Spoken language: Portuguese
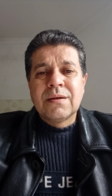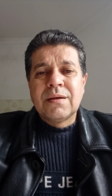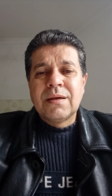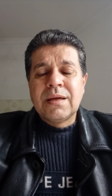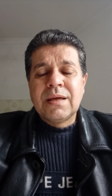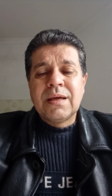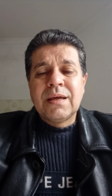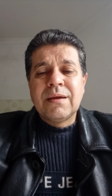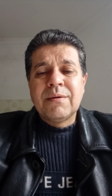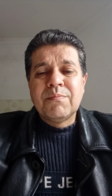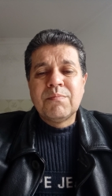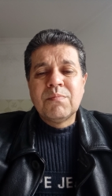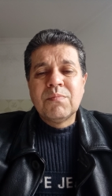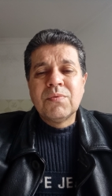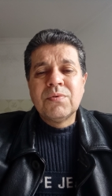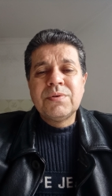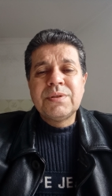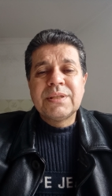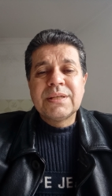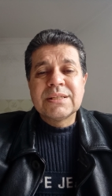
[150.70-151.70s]
é,
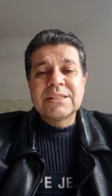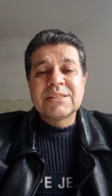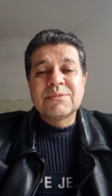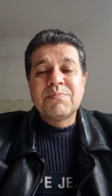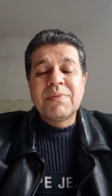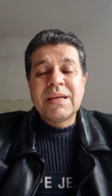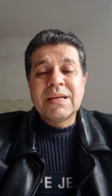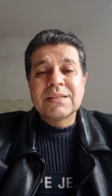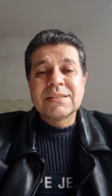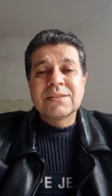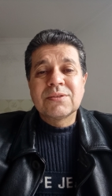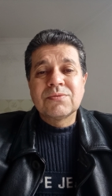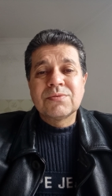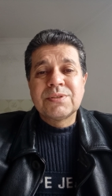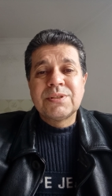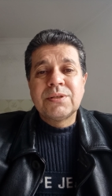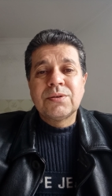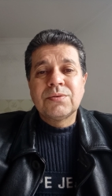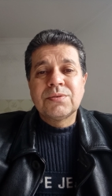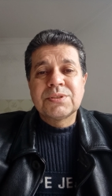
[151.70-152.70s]
muitas bênçãos
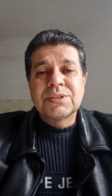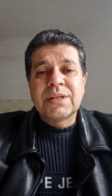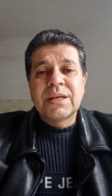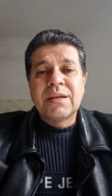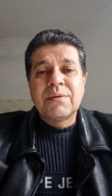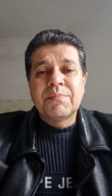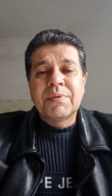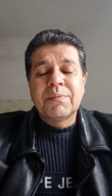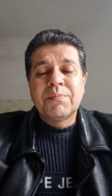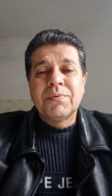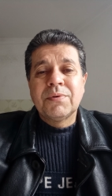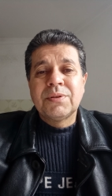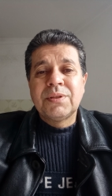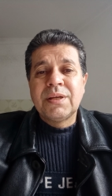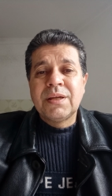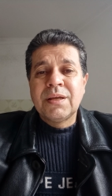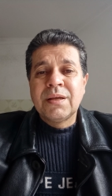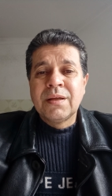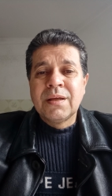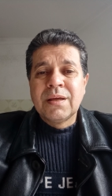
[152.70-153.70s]
Deus tem para
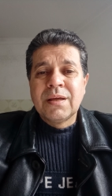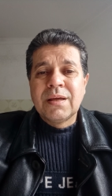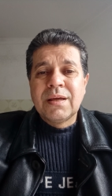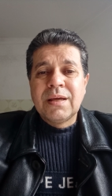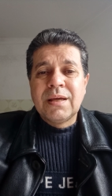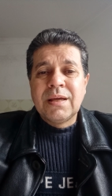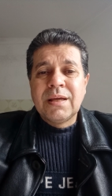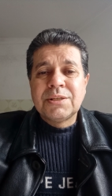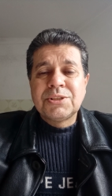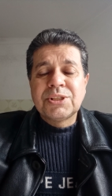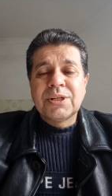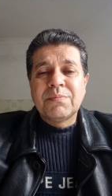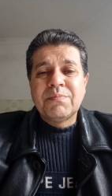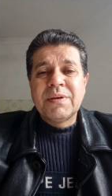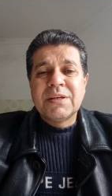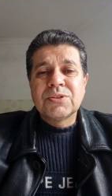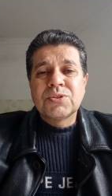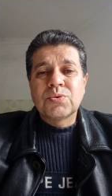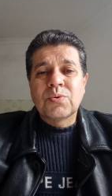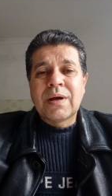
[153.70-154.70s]
poder é, te
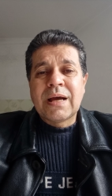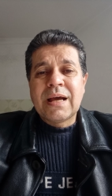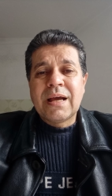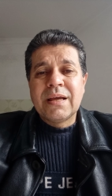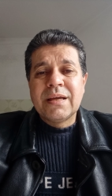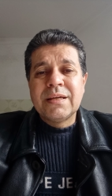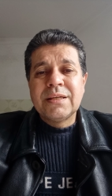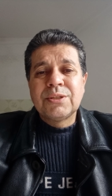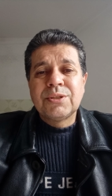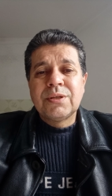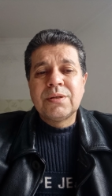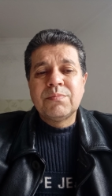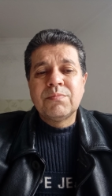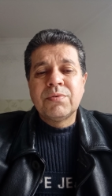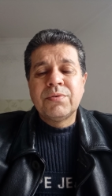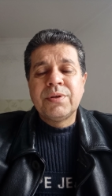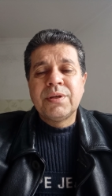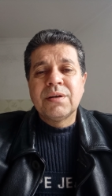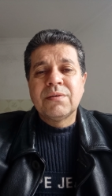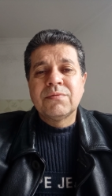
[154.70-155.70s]
abençoar,
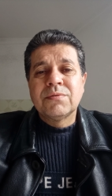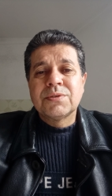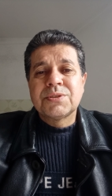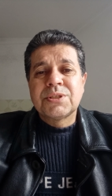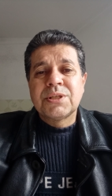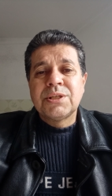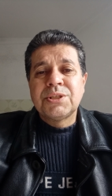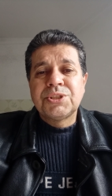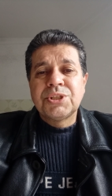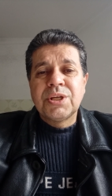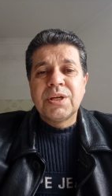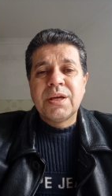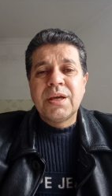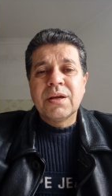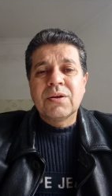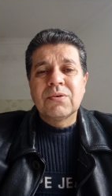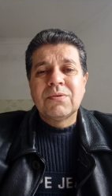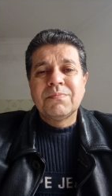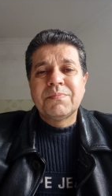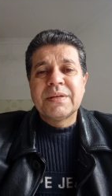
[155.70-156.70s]
retribuir a você, te
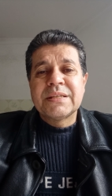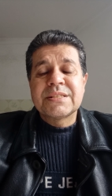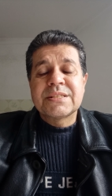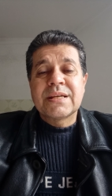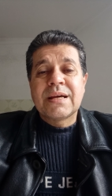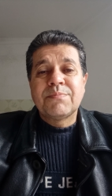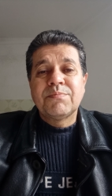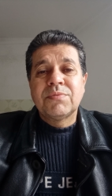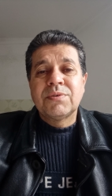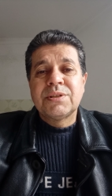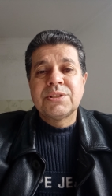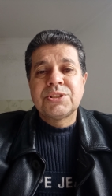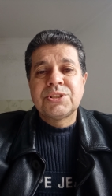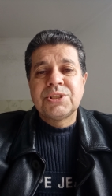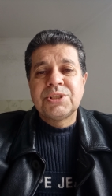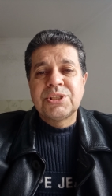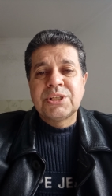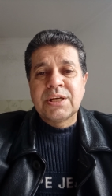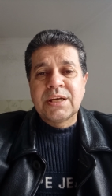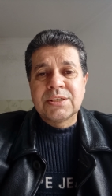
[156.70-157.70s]
recompensar por
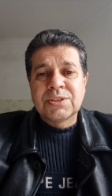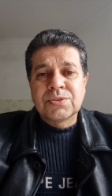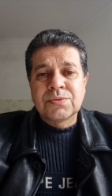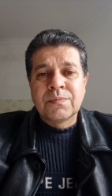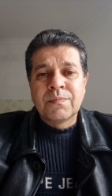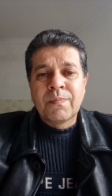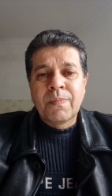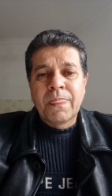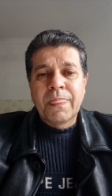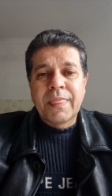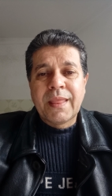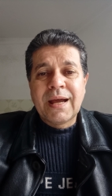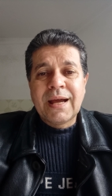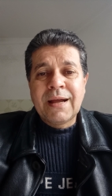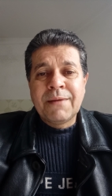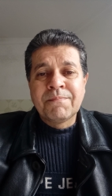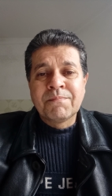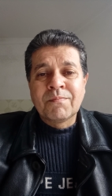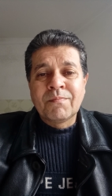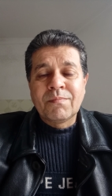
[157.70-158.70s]
este gesto,
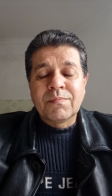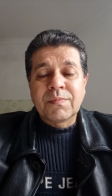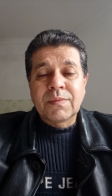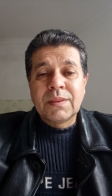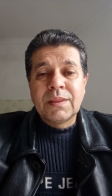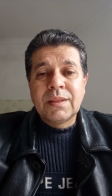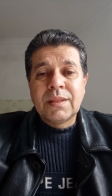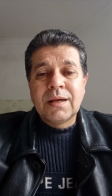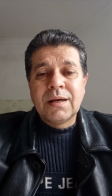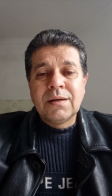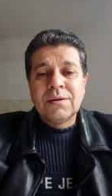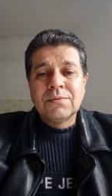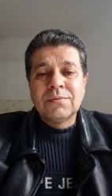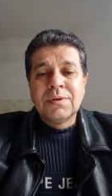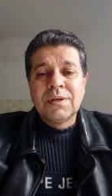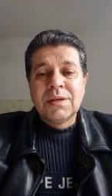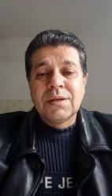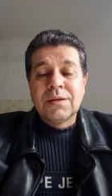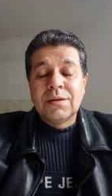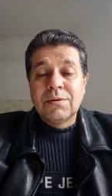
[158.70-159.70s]
tá?
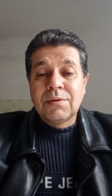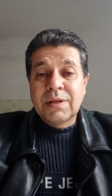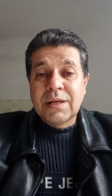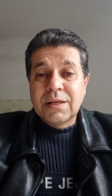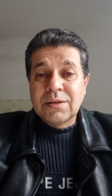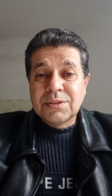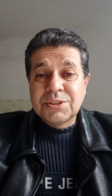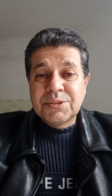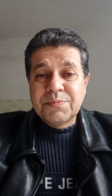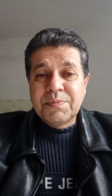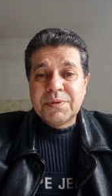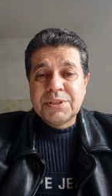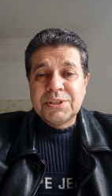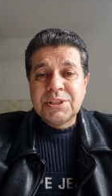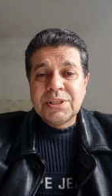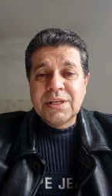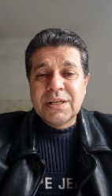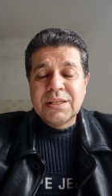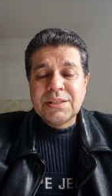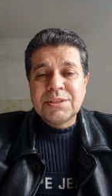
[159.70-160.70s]
Então, eu quero te
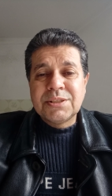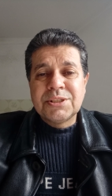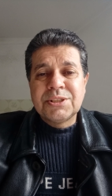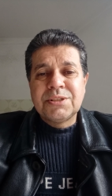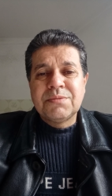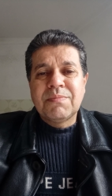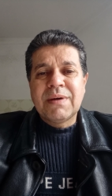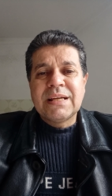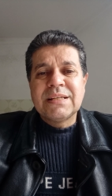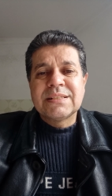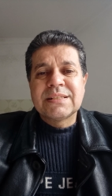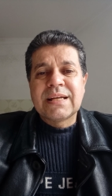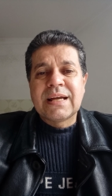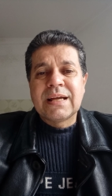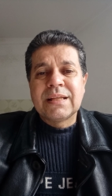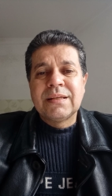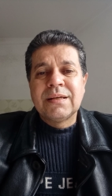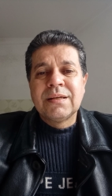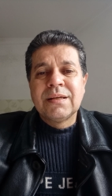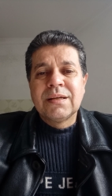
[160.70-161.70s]
pedir antes de mais
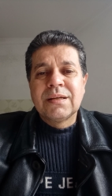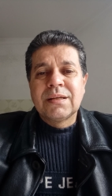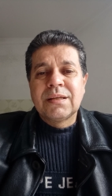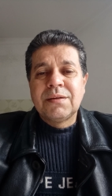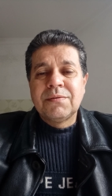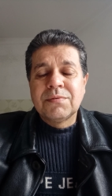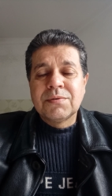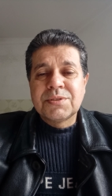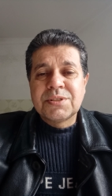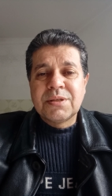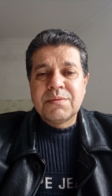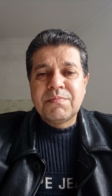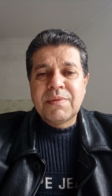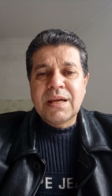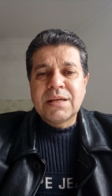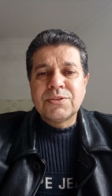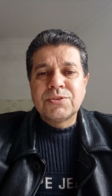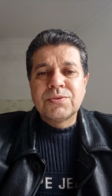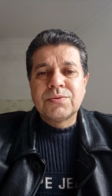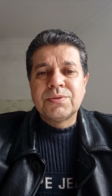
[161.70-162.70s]
nada que você me
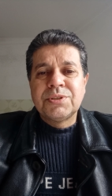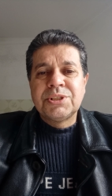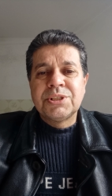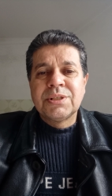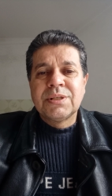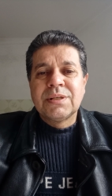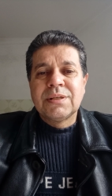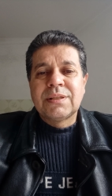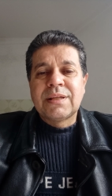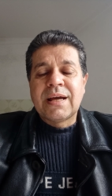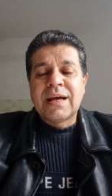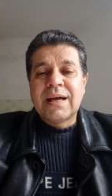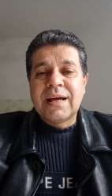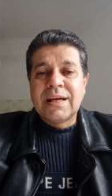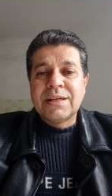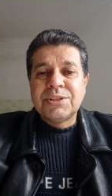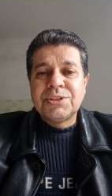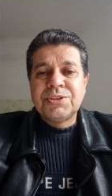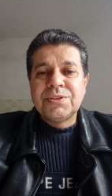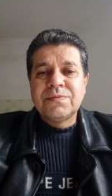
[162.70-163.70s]
ajude tá?
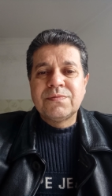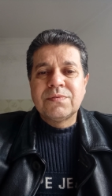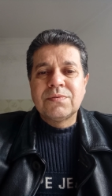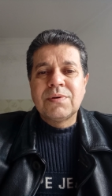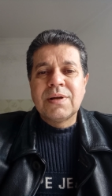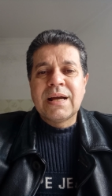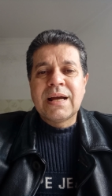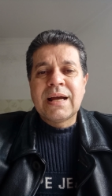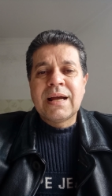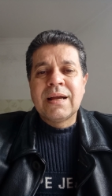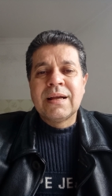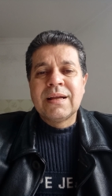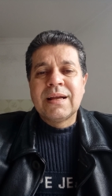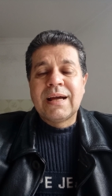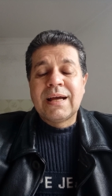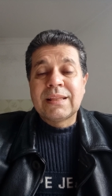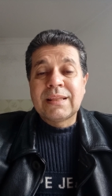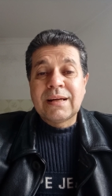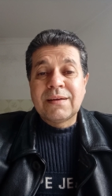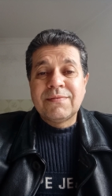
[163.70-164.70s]
a divulgar
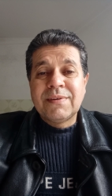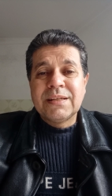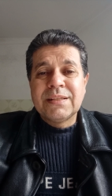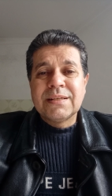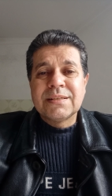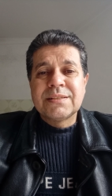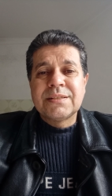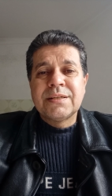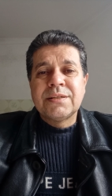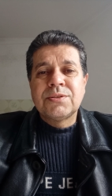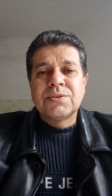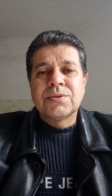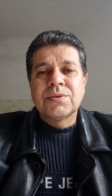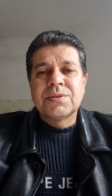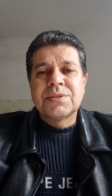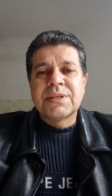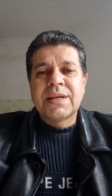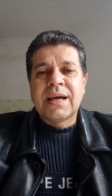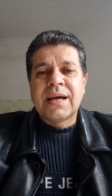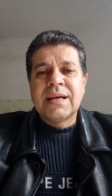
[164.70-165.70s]
através das redes
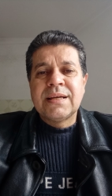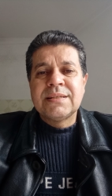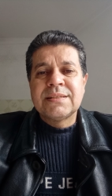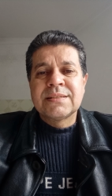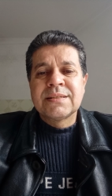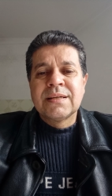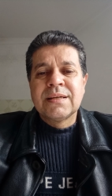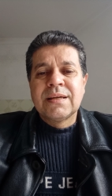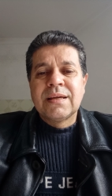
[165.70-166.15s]
sociais